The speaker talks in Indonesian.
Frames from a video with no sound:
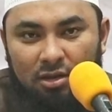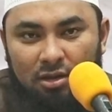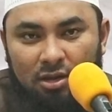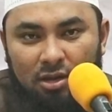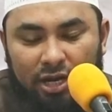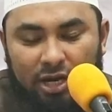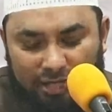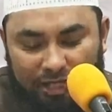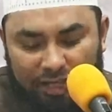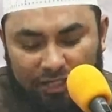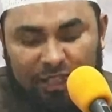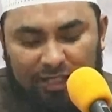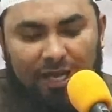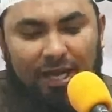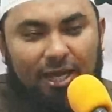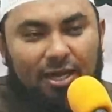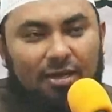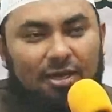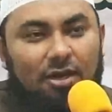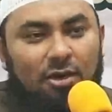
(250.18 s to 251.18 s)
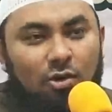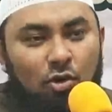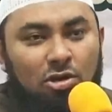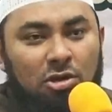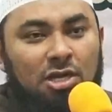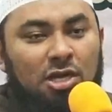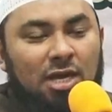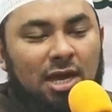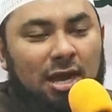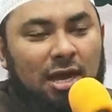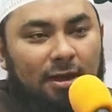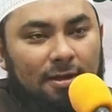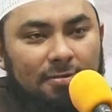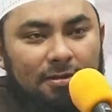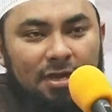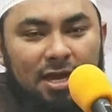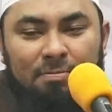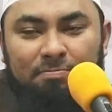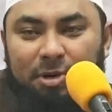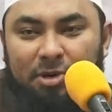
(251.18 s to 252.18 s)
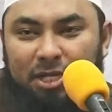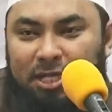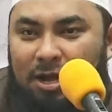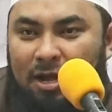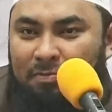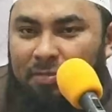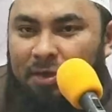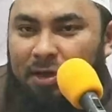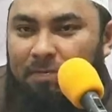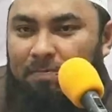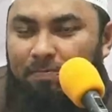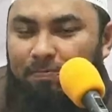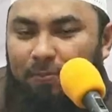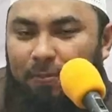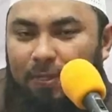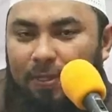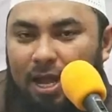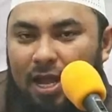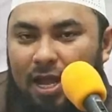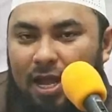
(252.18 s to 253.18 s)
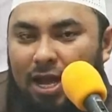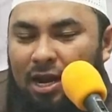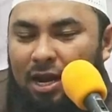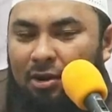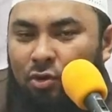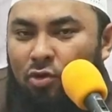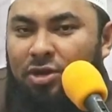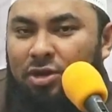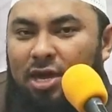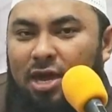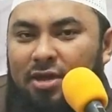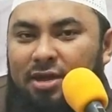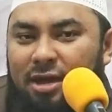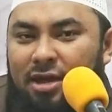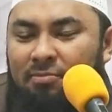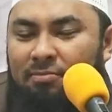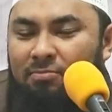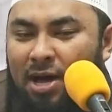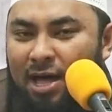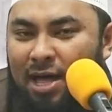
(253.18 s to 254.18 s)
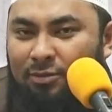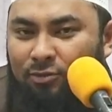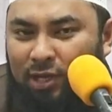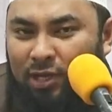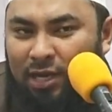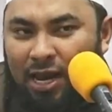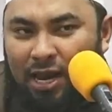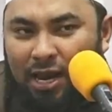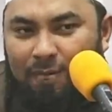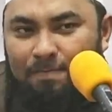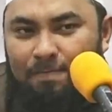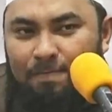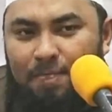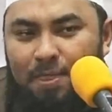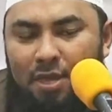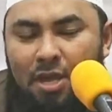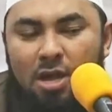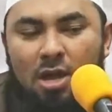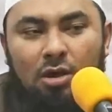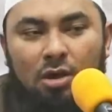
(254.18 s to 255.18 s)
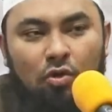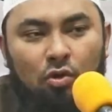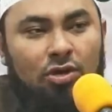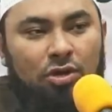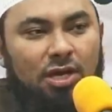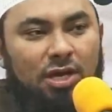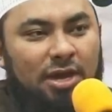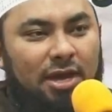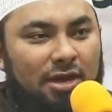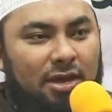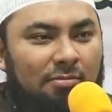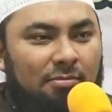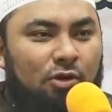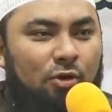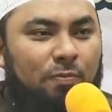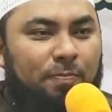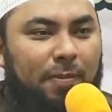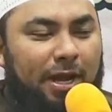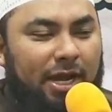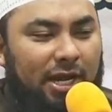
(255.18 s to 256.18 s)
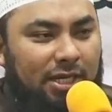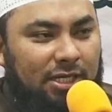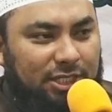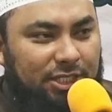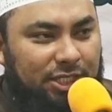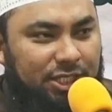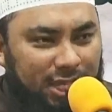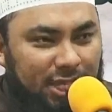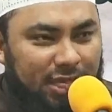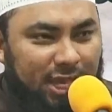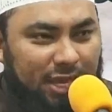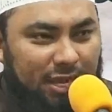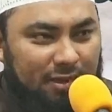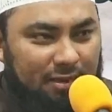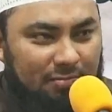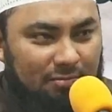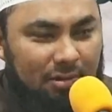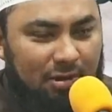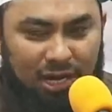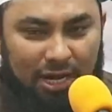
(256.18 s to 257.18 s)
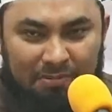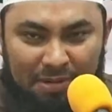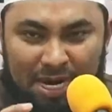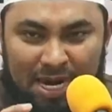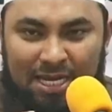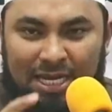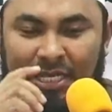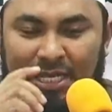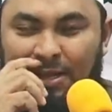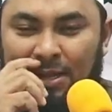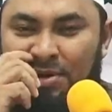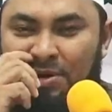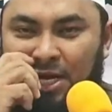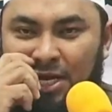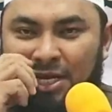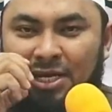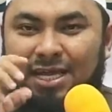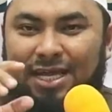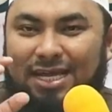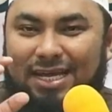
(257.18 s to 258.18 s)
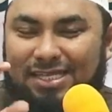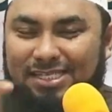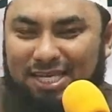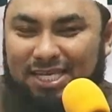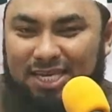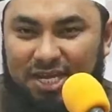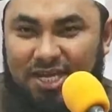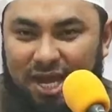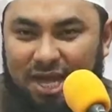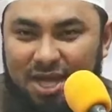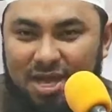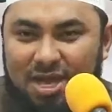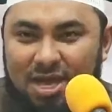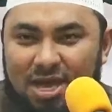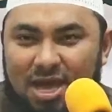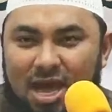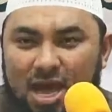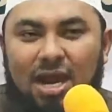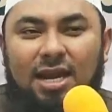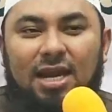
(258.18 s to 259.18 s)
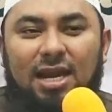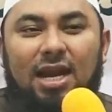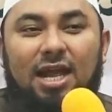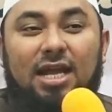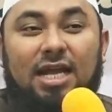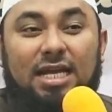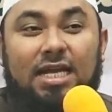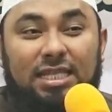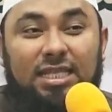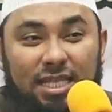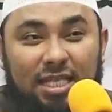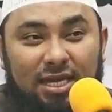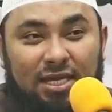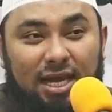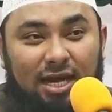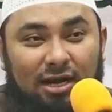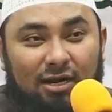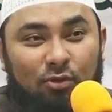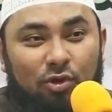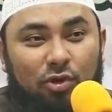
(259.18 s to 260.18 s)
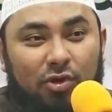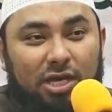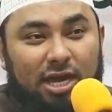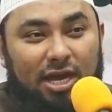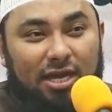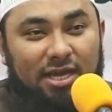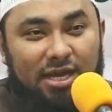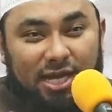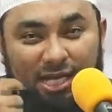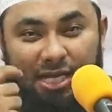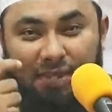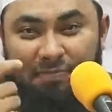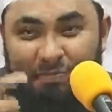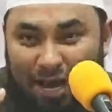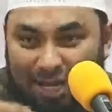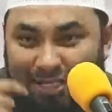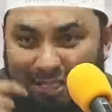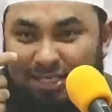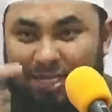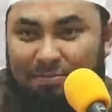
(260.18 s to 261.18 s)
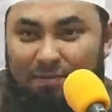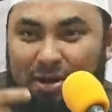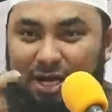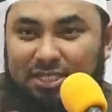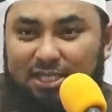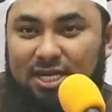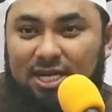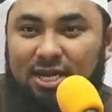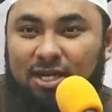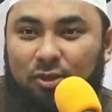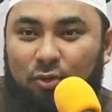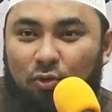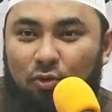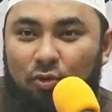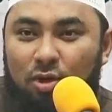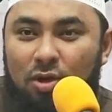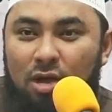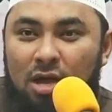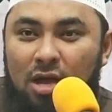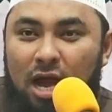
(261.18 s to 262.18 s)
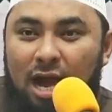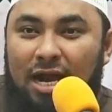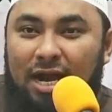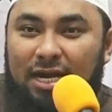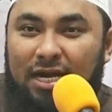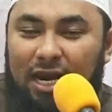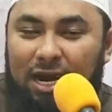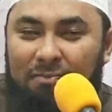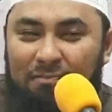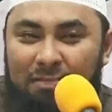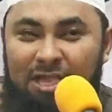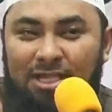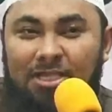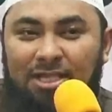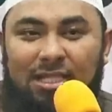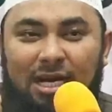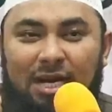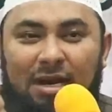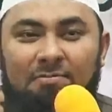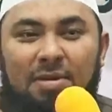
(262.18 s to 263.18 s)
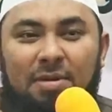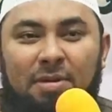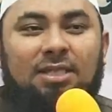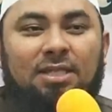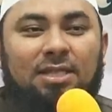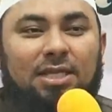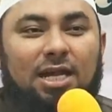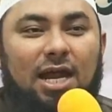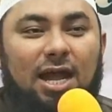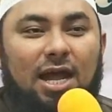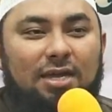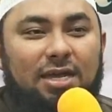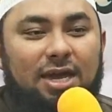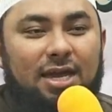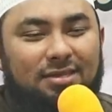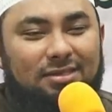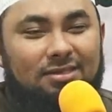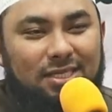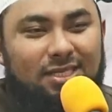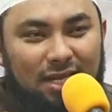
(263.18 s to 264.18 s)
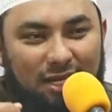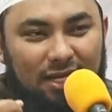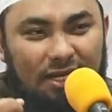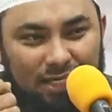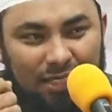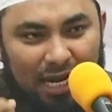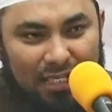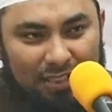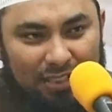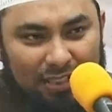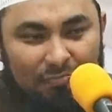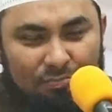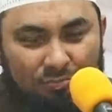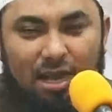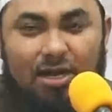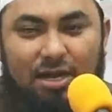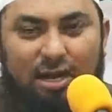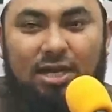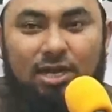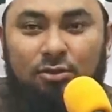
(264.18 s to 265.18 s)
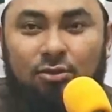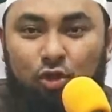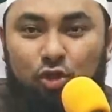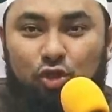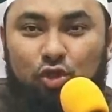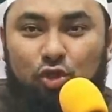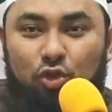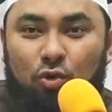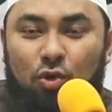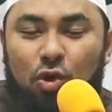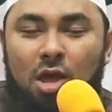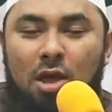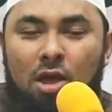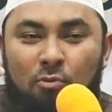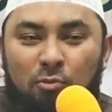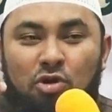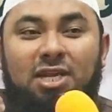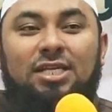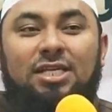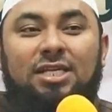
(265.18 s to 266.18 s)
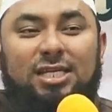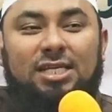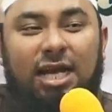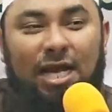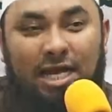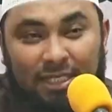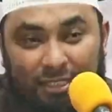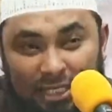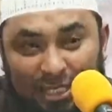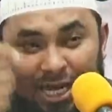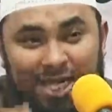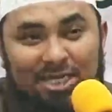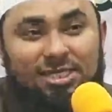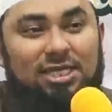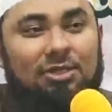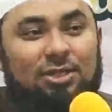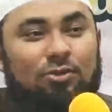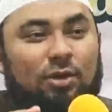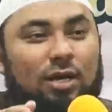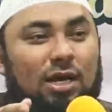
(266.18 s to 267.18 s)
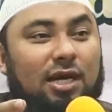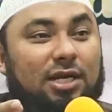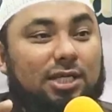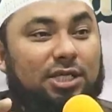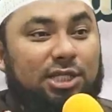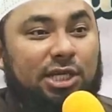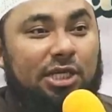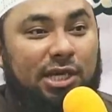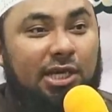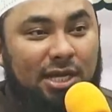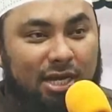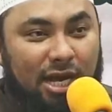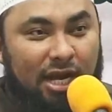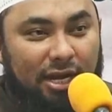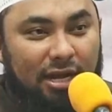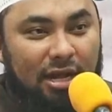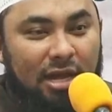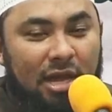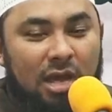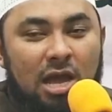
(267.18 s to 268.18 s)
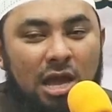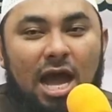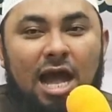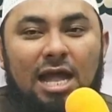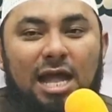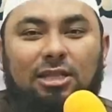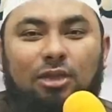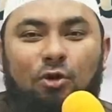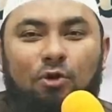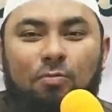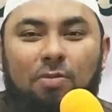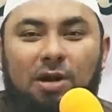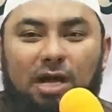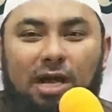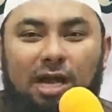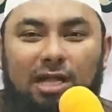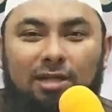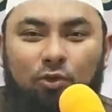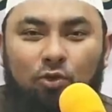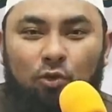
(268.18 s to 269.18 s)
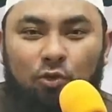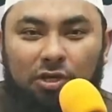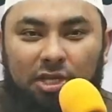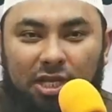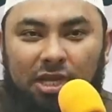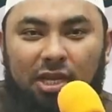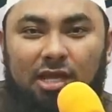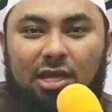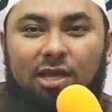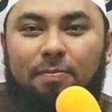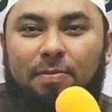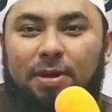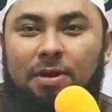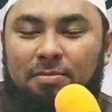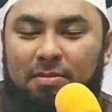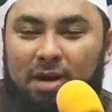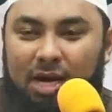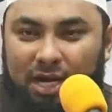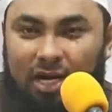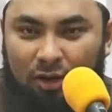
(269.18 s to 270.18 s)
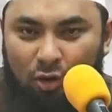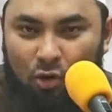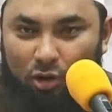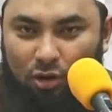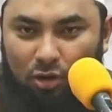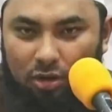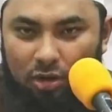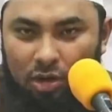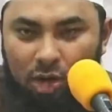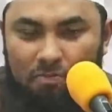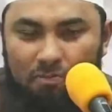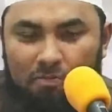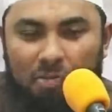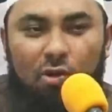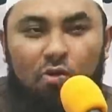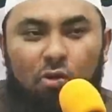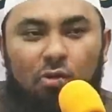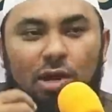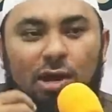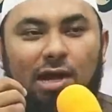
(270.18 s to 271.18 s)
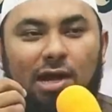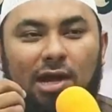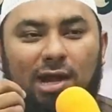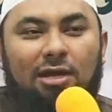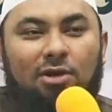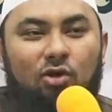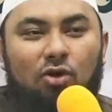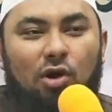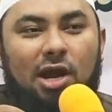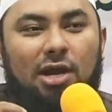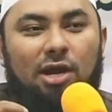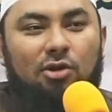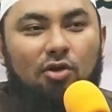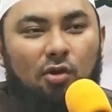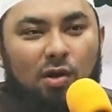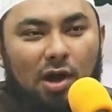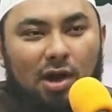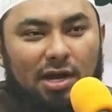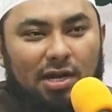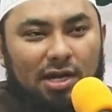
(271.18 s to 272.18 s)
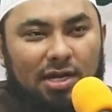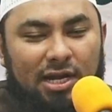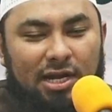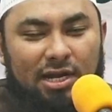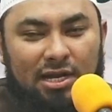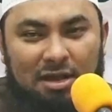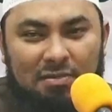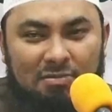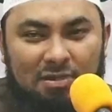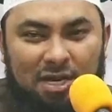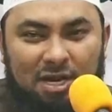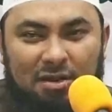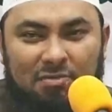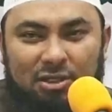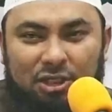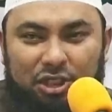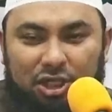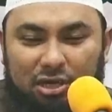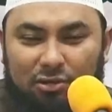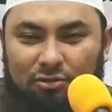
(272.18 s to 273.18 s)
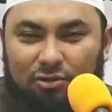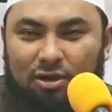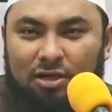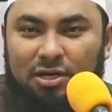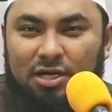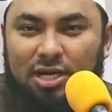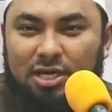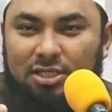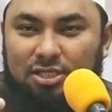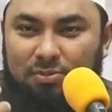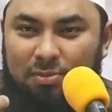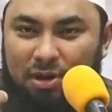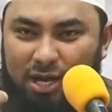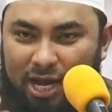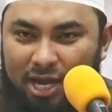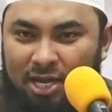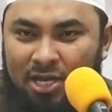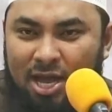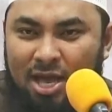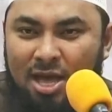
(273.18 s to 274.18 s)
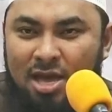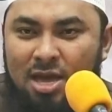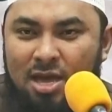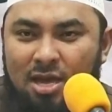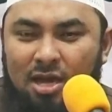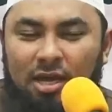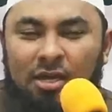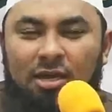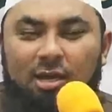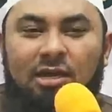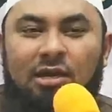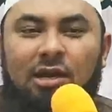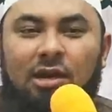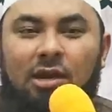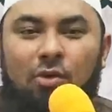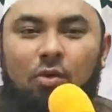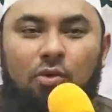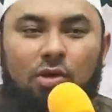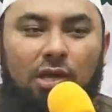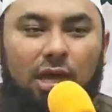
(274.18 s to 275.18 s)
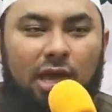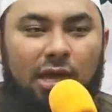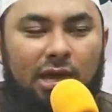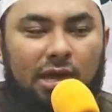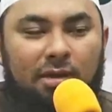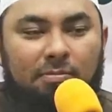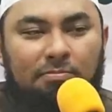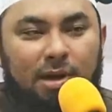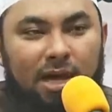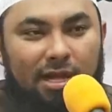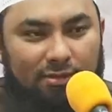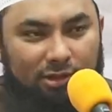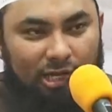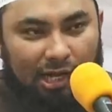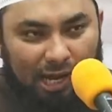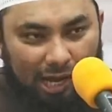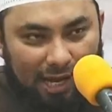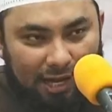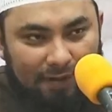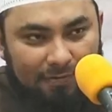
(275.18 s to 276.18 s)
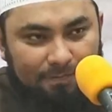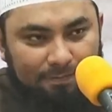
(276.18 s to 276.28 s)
kata Syekh rukyah yang pertama adalah ruqyah yang batilah rukyah yang merupakan kesyirikan bagaimana kita mengindikasinya adalah ketika rukyah yang dibaca-baca itu adalah mantra-mantra yang tidak jelas bahkan justru mungkin sangat jelas itu adalah kesyirikan atau bergantung diri kepada makhluk menggunakan doa-doa dengan nama-nama syaitan dan sebagainya ini adalah rukyah yang batilah